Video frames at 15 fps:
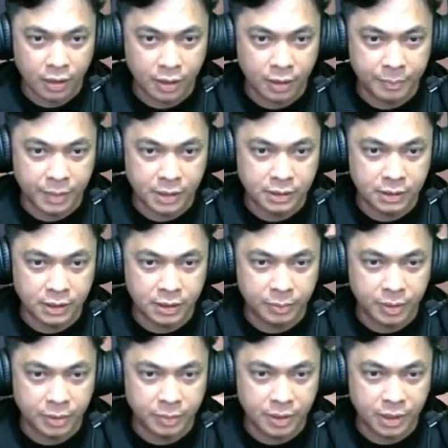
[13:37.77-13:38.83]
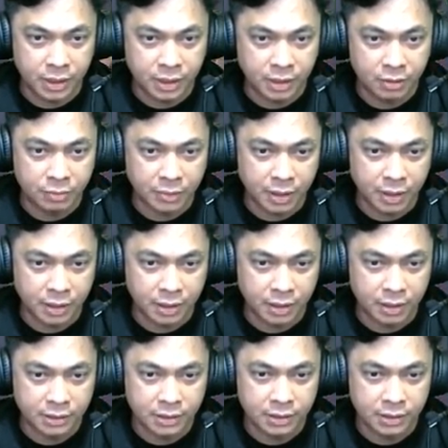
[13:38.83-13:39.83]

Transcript: puzzle-nya bikin mikir ini lumayan guys